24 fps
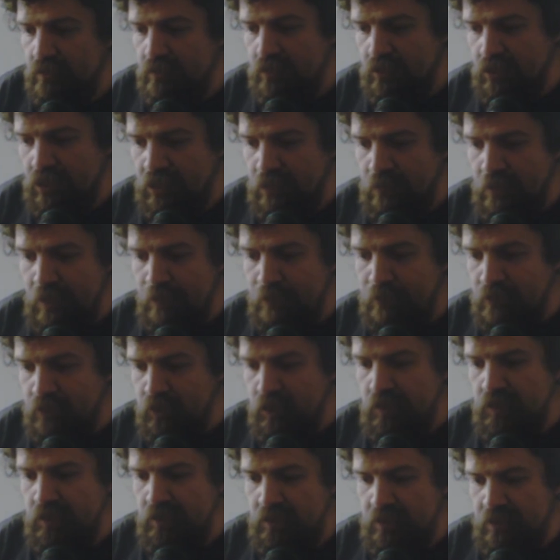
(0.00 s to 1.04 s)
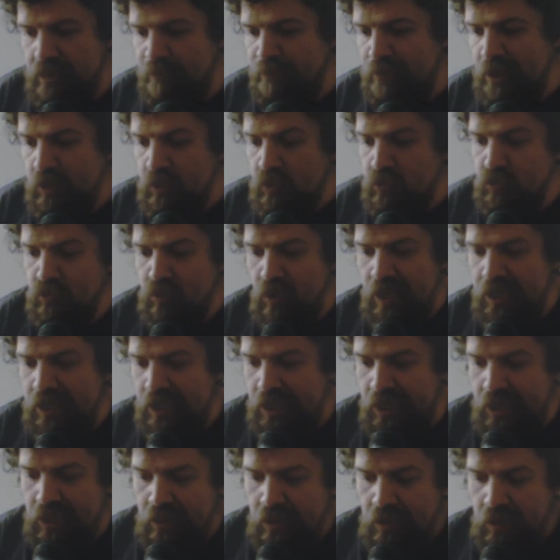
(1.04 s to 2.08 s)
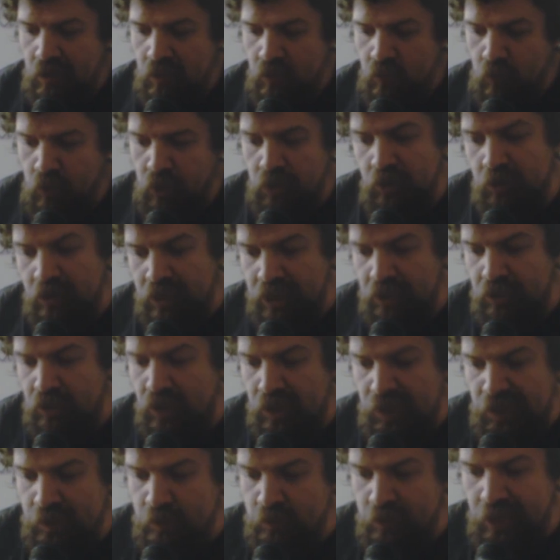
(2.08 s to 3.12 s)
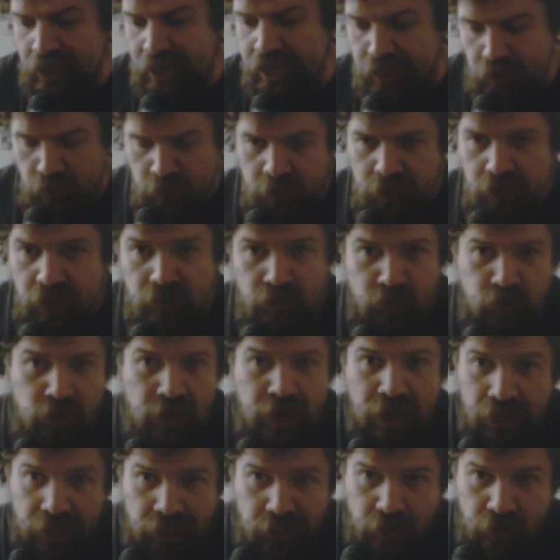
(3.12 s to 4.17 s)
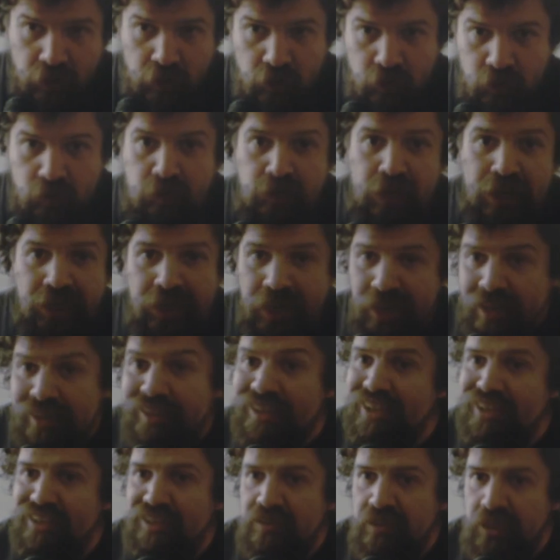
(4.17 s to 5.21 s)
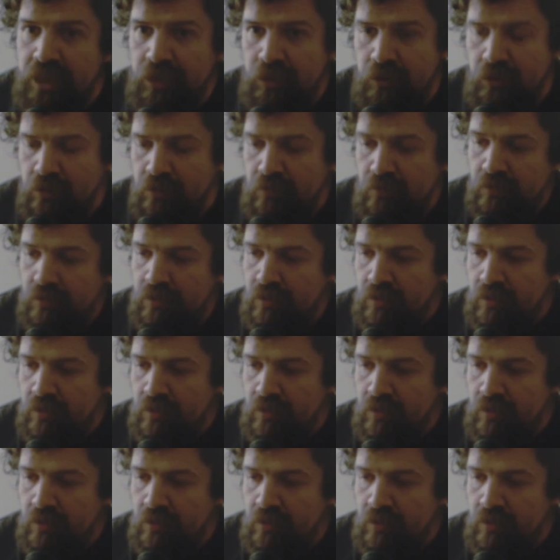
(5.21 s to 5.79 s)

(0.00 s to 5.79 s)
si me te pregunto a ti, juegos retro que te gustaría que estuviera en una consola retro, en un arcade retro,